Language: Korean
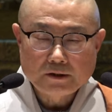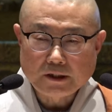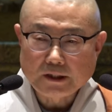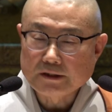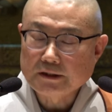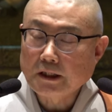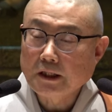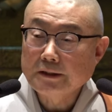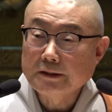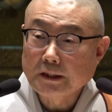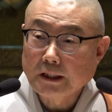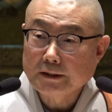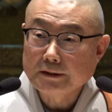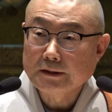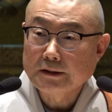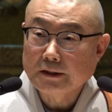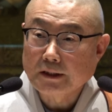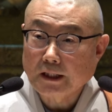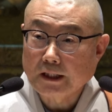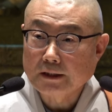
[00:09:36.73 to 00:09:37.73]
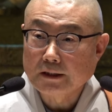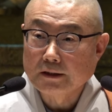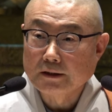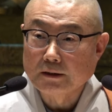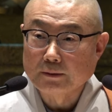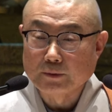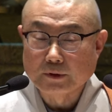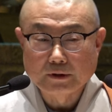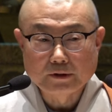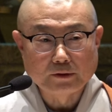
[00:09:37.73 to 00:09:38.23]
제사 이야기를 하게
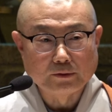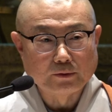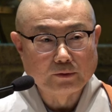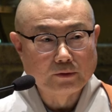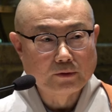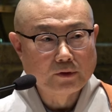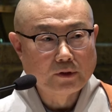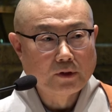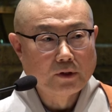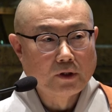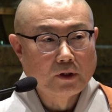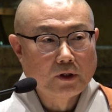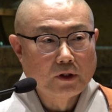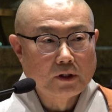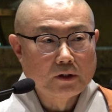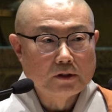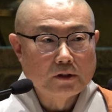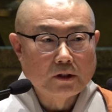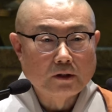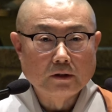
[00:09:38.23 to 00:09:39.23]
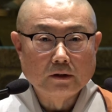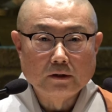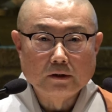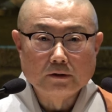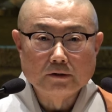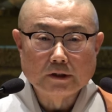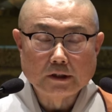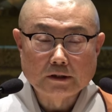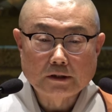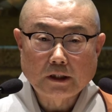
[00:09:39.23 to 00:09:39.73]
되면은
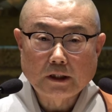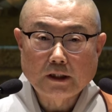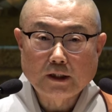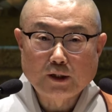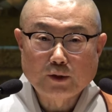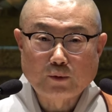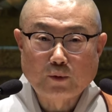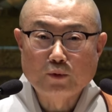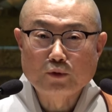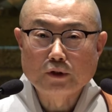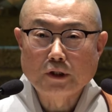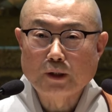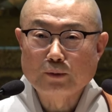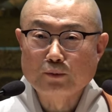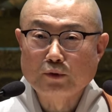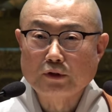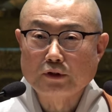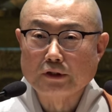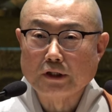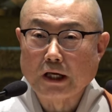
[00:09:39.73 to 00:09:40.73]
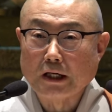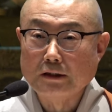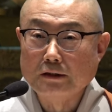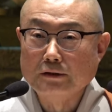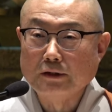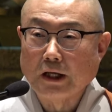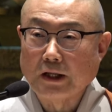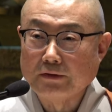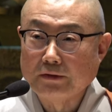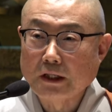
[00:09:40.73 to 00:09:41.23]
제사
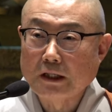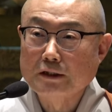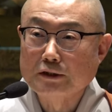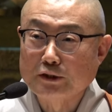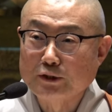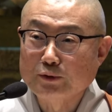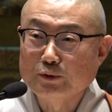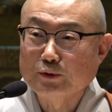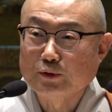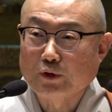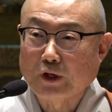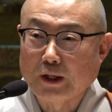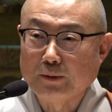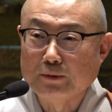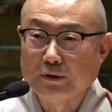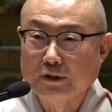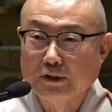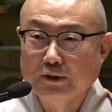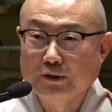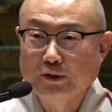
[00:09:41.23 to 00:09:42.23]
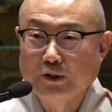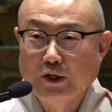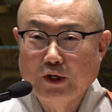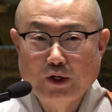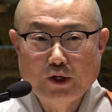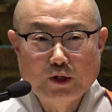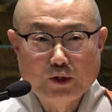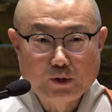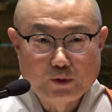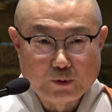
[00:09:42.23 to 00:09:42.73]
공약물을 옛날식으로 하면은
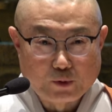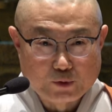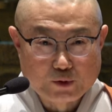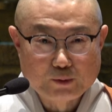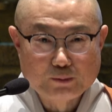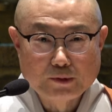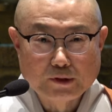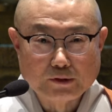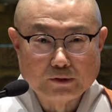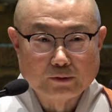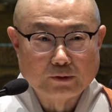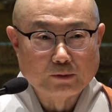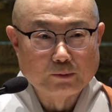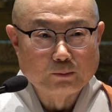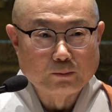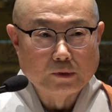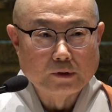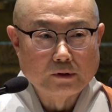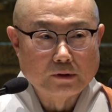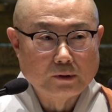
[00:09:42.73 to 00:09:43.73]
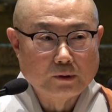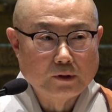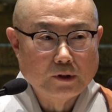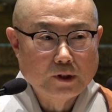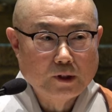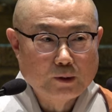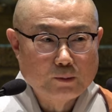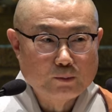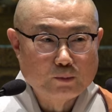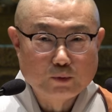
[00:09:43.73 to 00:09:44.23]
요즘은 뭐
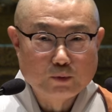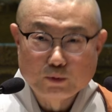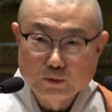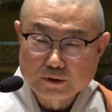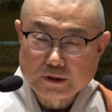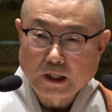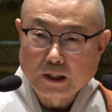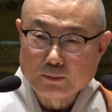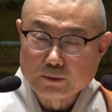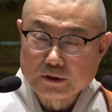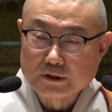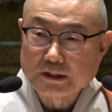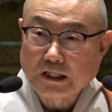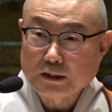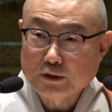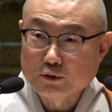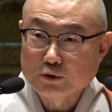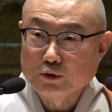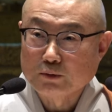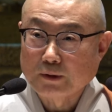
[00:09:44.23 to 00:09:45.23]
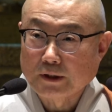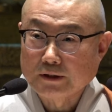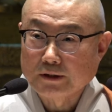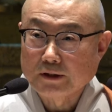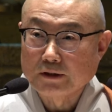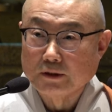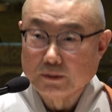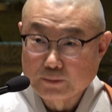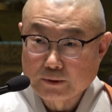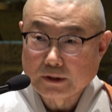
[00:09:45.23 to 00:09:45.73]
부부싸움이 잦을
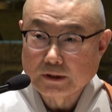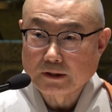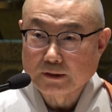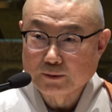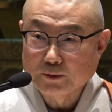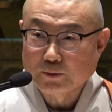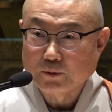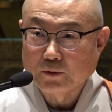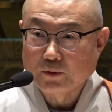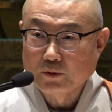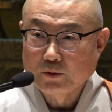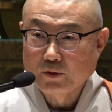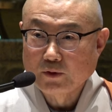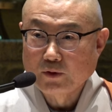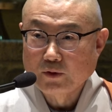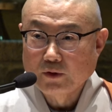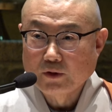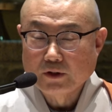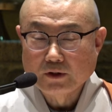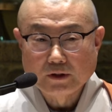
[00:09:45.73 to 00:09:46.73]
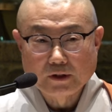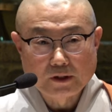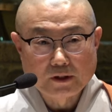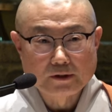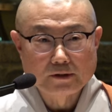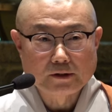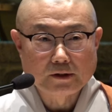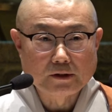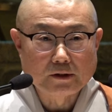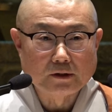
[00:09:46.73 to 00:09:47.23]
수밖에 없잖아요.
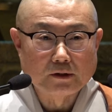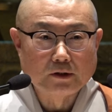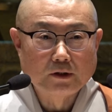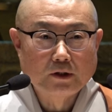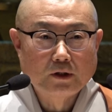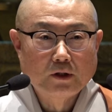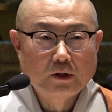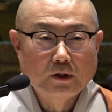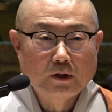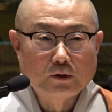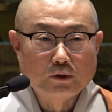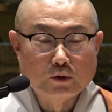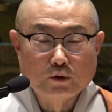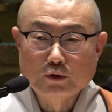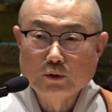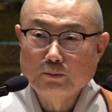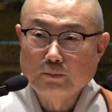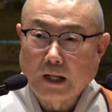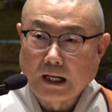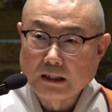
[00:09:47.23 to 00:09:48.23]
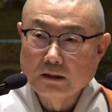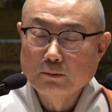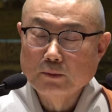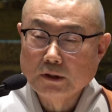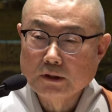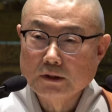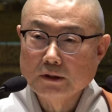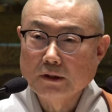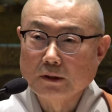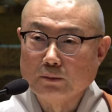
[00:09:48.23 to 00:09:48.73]
그래서 요즘 많이
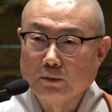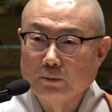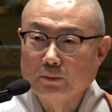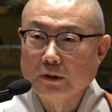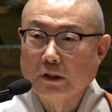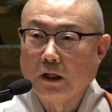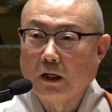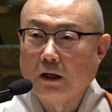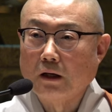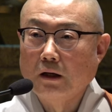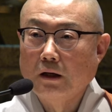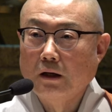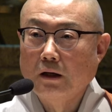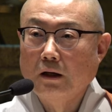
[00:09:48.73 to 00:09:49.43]
먹는 게 뭡니까?